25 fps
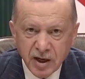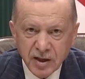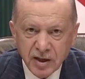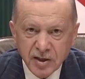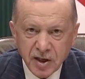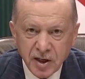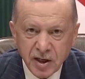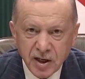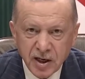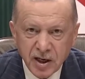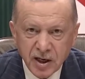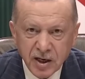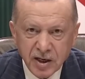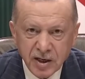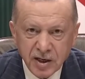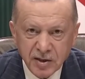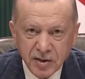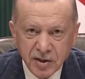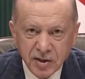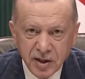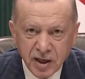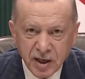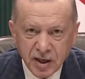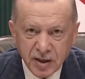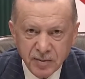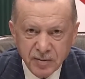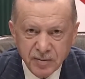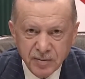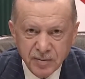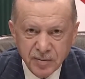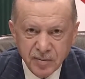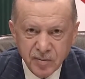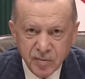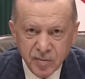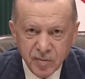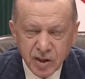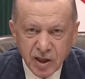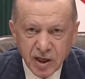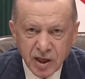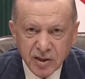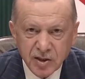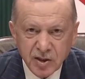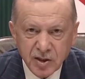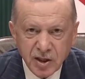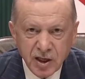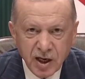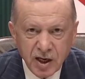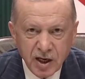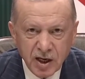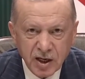Erkeğiyle kadınıyla,
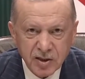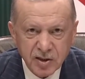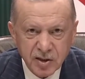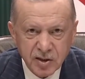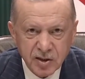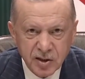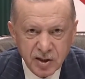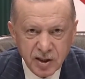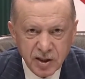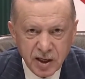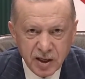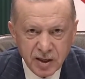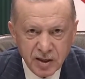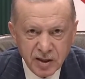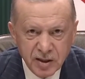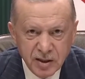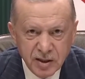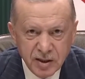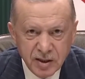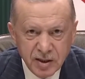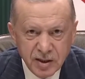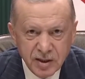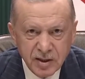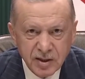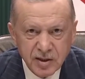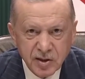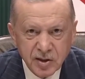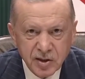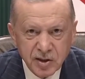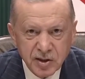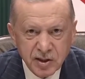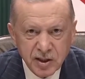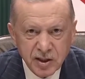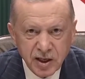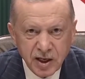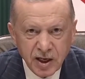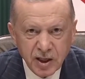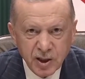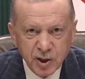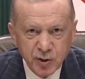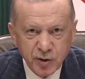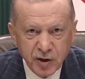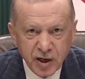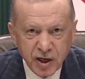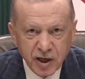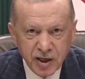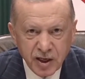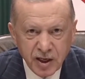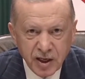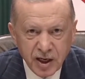genciyle yaşlısıyla, Geliyor. işçisiyle
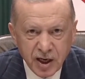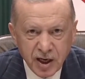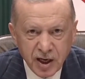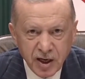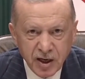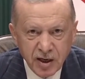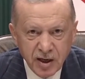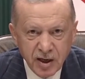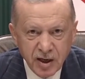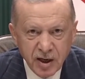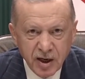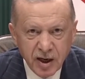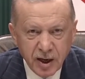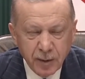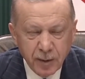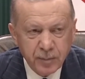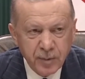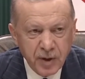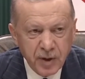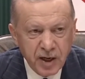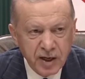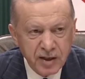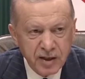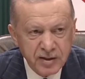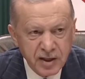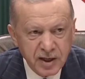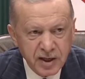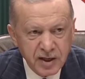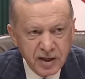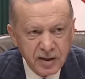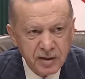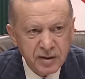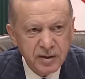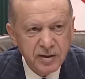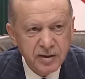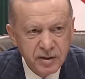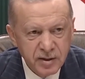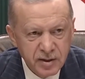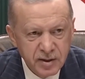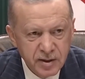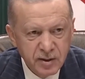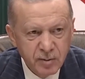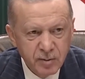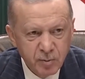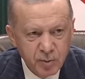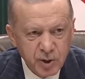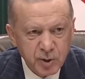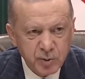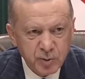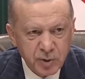işvereniyle hep birlikte
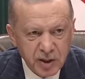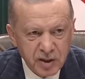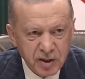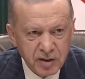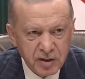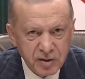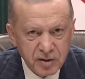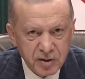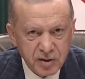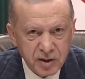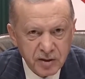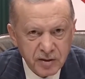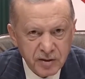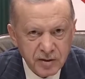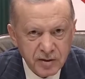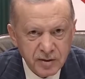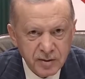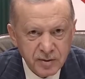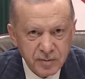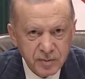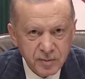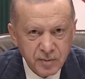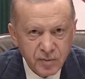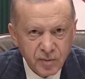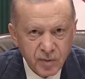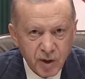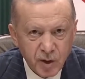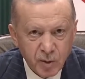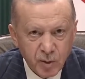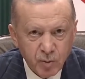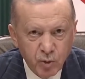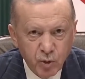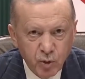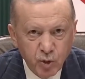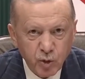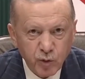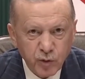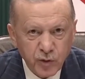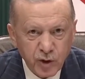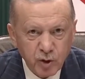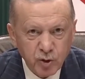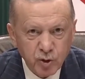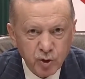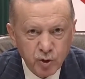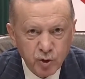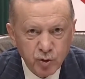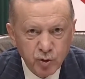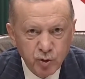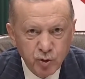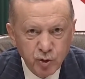biz belirleyeceğiz. Büyük ve
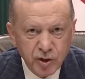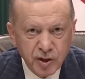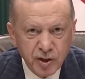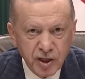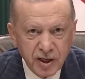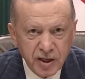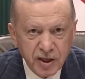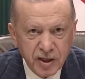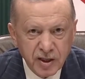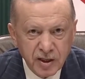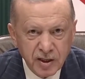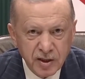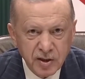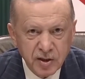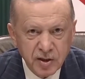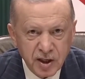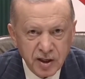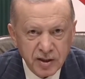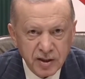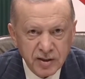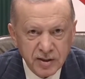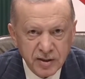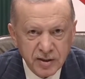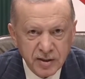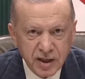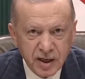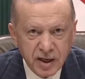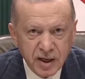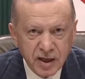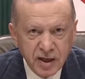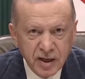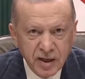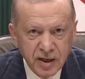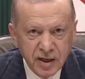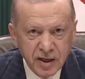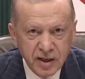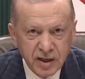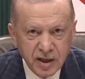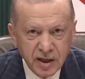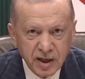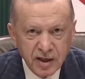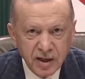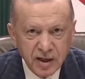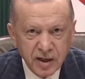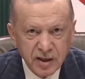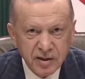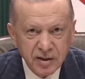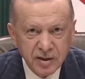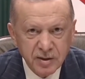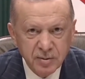güçlü Türkiye'nin inşasında
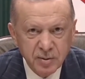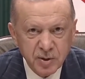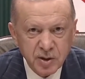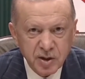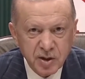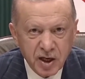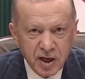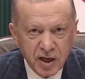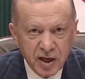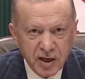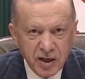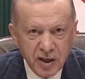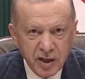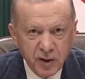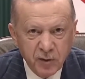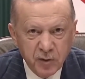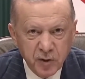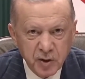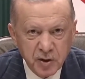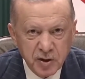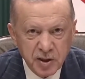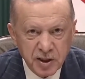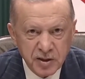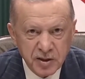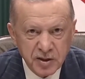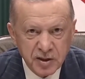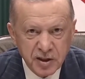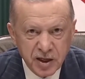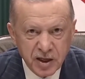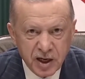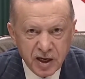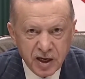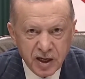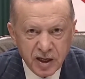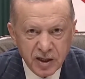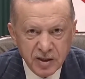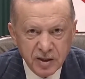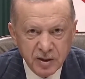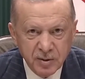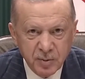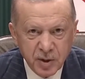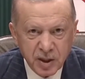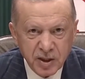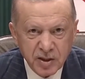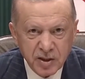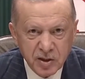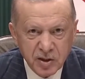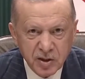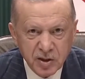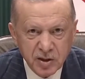yakaladığımız tarihi fırsatı
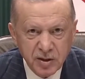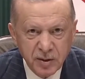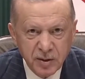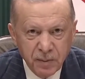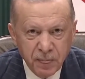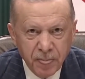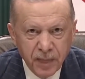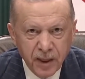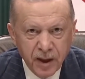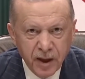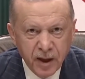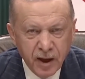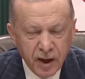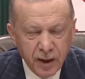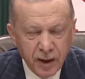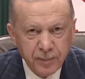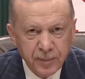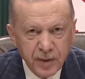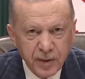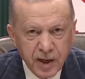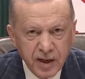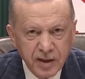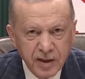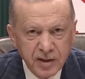değerlendirmek için hep